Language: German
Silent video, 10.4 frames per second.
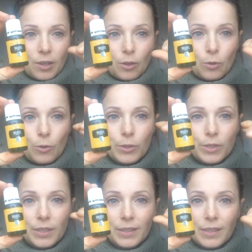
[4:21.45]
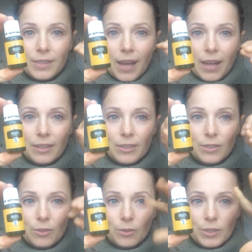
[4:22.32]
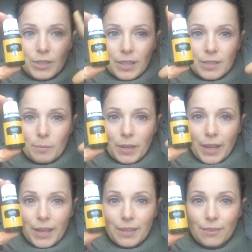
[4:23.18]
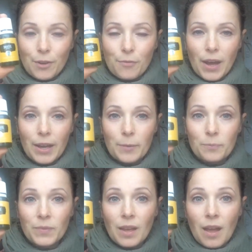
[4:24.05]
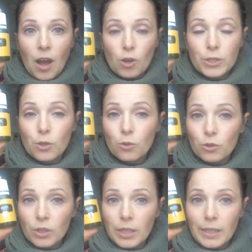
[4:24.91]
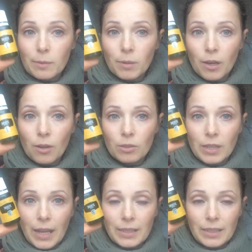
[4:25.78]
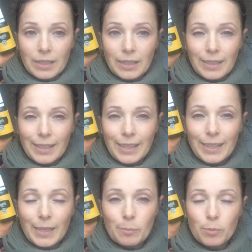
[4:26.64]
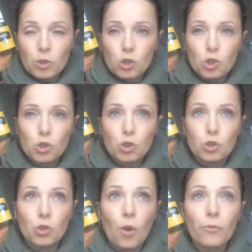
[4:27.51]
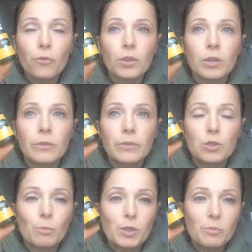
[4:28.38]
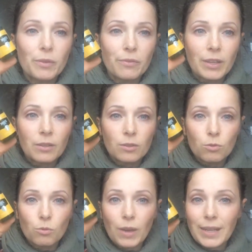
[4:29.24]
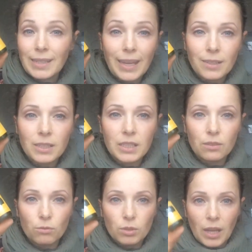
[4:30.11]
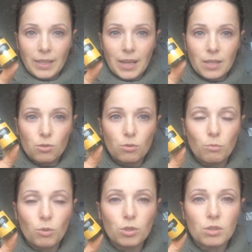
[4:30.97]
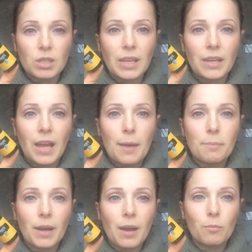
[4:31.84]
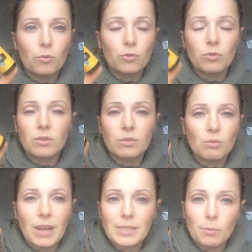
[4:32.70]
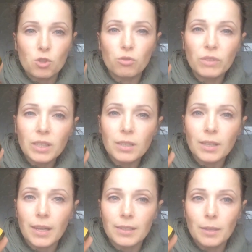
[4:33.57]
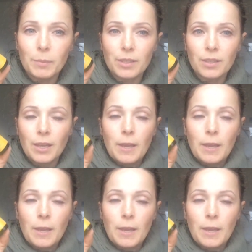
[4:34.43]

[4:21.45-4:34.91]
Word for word: löst sich das alles und dann sind meine Hände wieder frei. Auch Sekundenkleber und andere Klebstoffe, wie zum Beispiel, wenn du Etiketten irgendwo dran hast und du möchtest die gerne abhaben und du hast aber Schwierigkeiten damit,